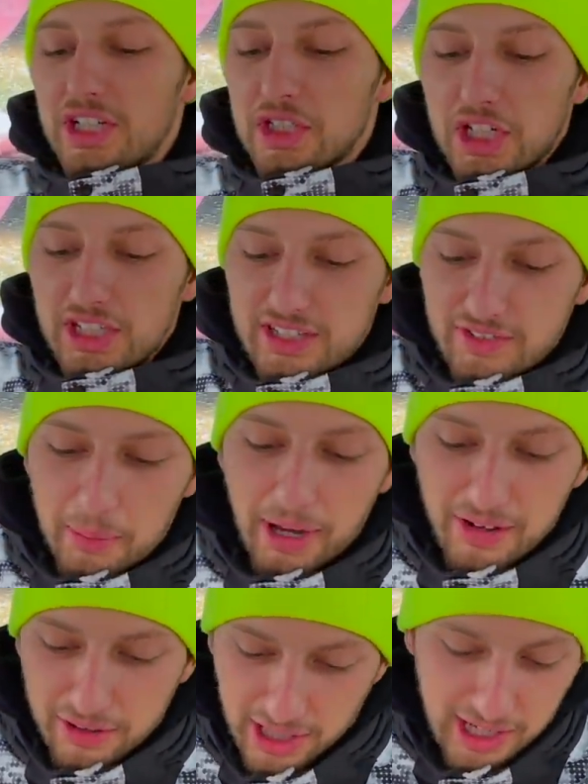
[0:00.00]
intelligente, vabbè,
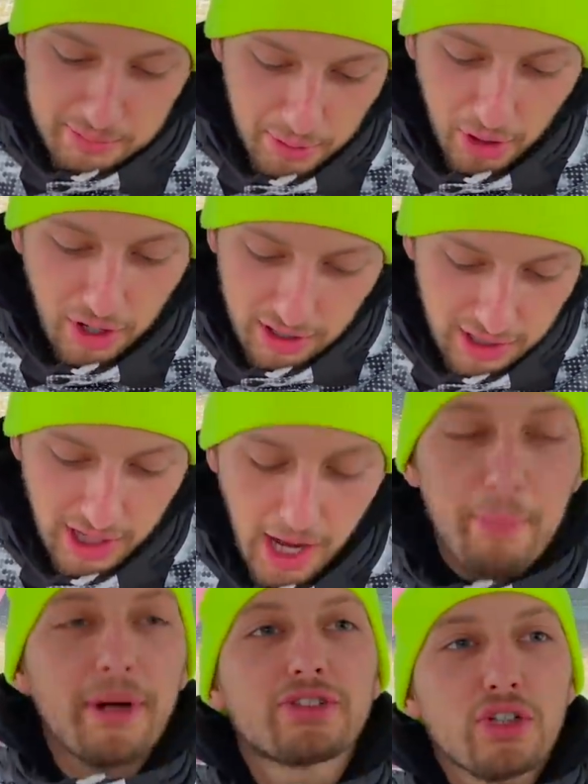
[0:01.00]
ok, però eh,
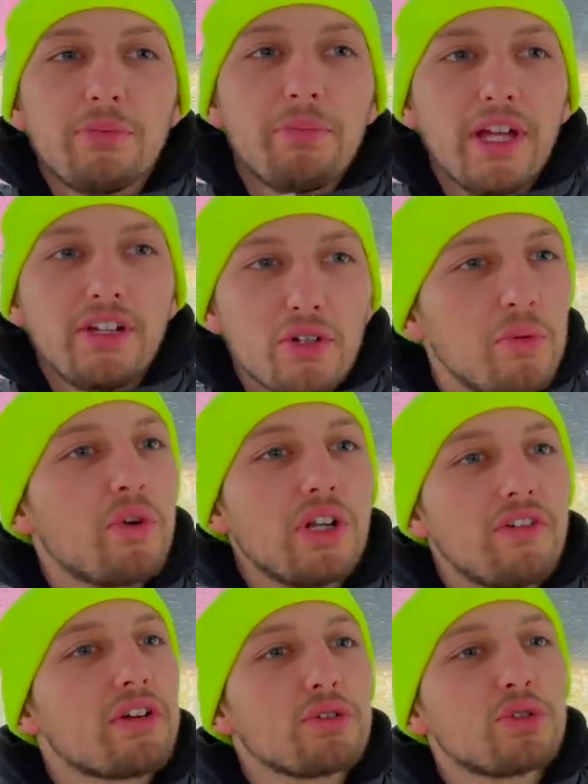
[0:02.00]
apprezzo l'impegno comunque di
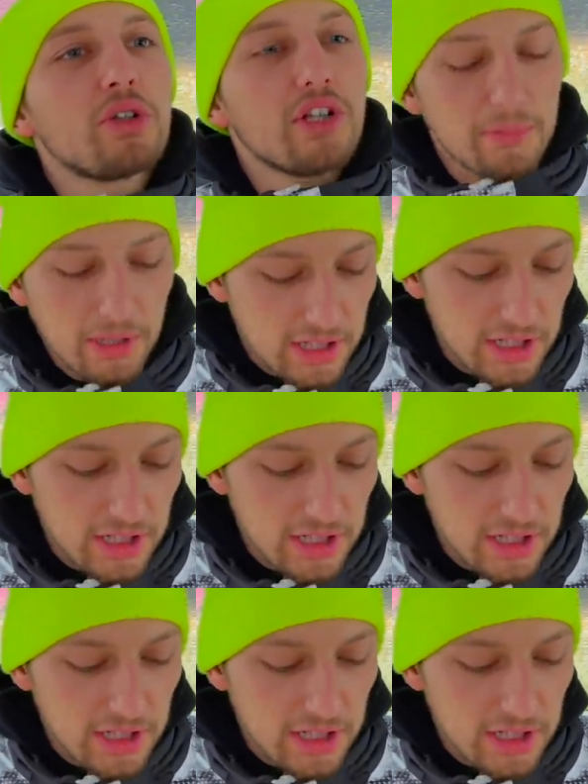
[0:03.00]
aver costruito una macchina